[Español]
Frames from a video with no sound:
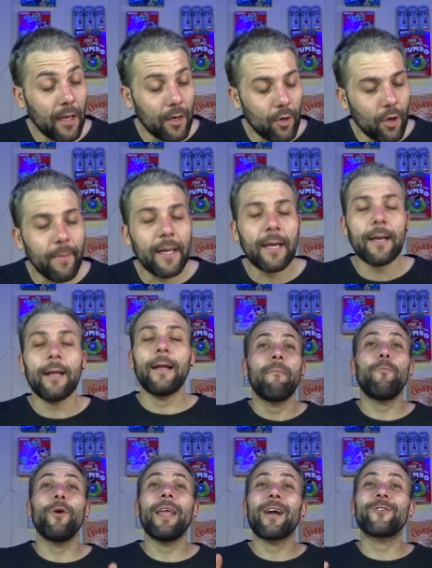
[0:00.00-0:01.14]
quiero comer.
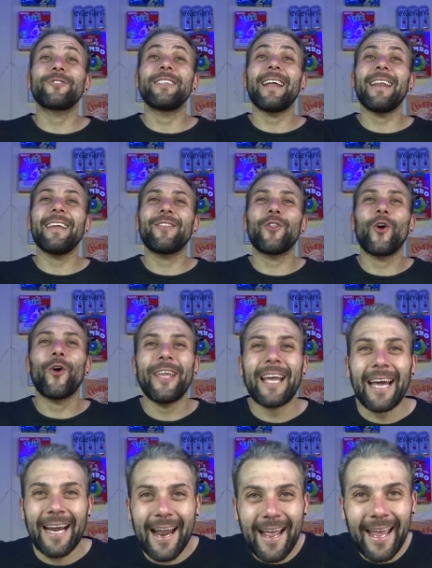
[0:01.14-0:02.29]
Voy a cocinar esto y que
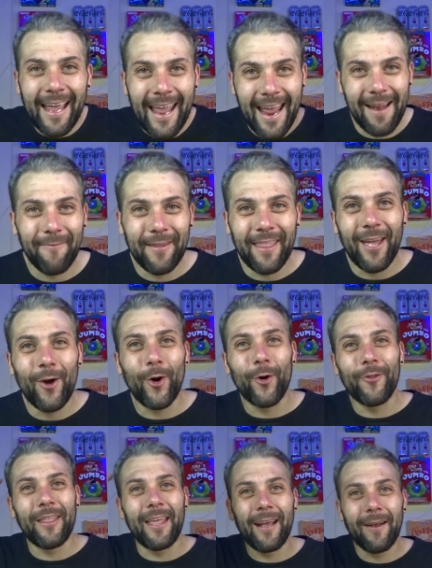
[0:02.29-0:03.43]
arranque el video
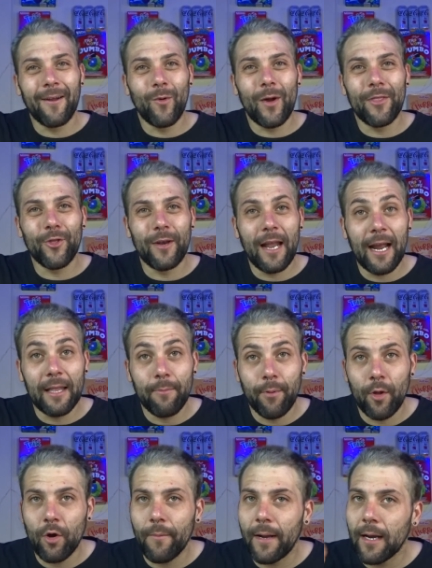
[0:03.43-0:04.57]
de cuántos nuggets
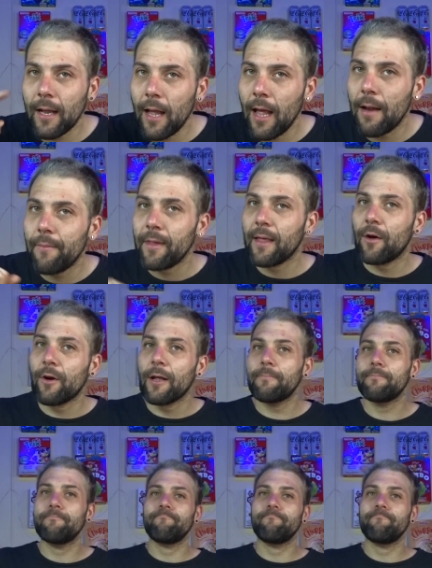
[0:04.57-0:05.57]
puedo comer en media hora.